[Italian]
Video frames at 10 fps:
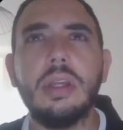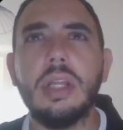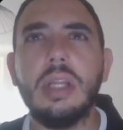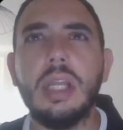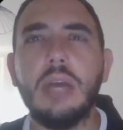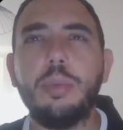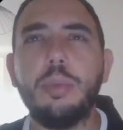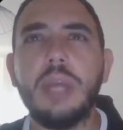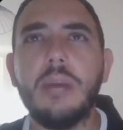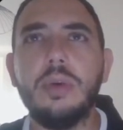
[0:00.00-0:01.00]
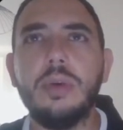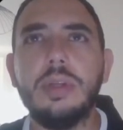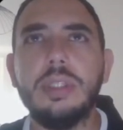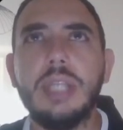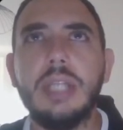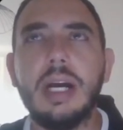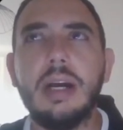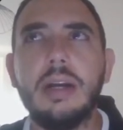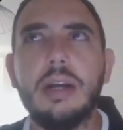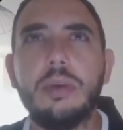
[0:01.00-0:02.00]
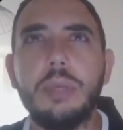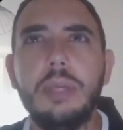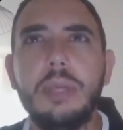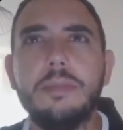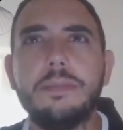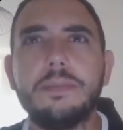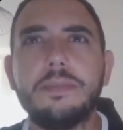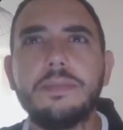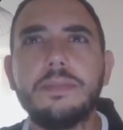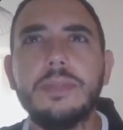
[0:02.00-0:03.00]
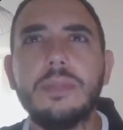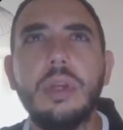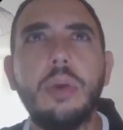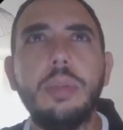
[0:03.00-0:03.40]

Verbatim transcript: la copiamo da qui, copy,